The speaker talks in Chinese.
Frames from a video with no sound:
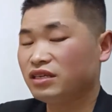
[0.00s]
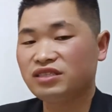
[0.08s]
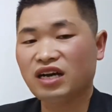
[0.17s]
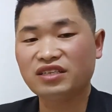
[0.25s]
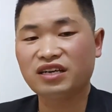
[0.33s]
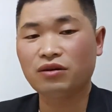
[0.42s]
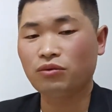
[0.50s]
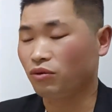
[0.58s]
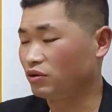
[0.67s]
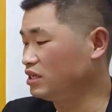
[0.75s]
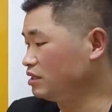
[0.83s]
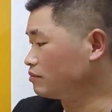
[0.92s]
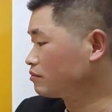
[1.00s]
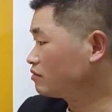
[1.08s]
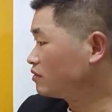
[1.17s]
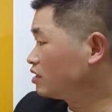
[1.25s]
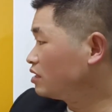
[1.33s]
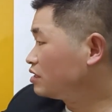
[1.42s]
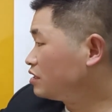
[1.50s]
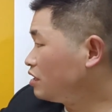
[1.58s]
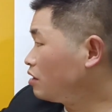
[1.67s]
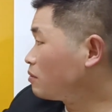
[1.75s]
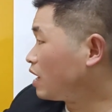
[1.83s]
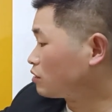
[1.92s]
加强火力，
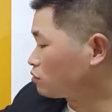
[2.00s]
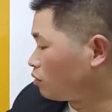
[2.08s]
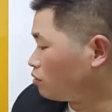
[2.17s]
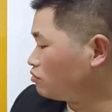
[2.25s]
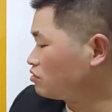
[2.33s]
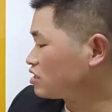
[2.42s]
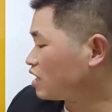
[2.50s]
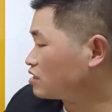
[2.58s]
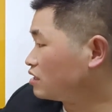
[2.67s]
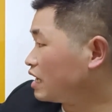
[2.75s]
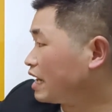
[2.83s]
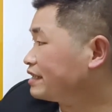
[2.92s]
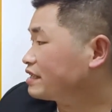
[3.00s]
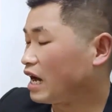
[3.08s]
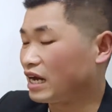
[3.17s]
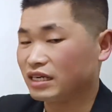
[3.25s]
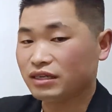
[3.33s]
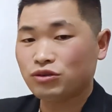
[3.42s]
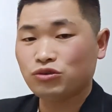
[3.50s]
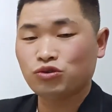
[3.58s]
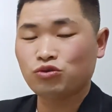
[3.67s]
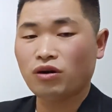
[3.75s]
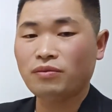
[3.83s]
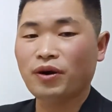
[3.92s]
跳马，同时啊这里还打着
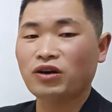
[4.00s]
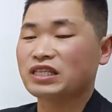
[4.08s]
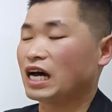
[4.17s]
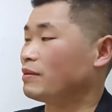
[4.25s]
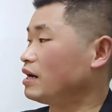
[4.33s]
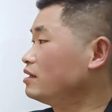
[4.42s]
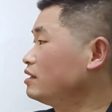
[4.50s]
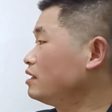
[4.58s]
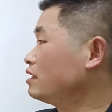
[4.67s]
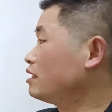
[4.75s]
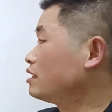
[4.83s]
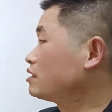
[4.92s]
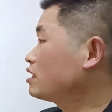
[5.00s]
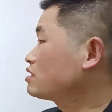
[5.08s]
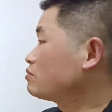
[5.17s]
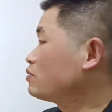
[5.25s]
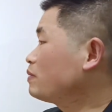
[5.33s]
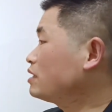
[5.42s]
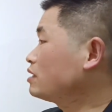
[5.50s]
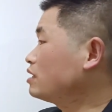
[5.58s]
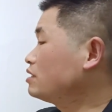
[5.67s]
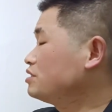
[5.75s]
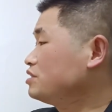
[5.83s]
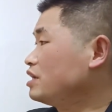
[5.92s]
双炮打马。那怎么办
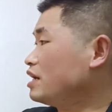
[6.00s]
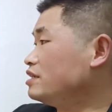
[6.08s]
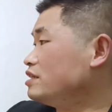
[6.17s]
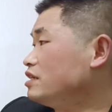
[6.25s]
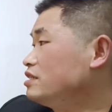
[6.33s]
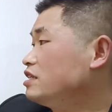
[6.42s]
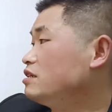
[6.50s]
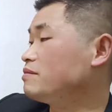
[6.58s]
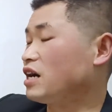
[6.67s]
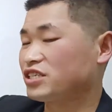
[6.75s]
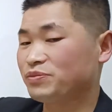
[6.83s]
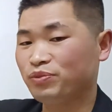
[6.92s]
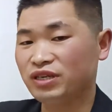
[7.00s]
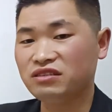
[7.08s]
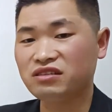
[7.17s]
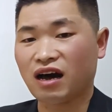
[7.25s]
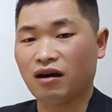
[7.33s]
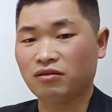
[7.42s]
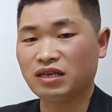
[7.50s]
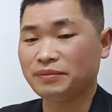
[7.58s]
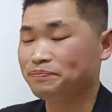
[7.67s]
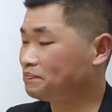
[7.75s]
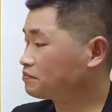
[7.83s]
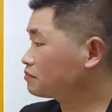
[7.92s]
呢？显然这个马是不能逃的。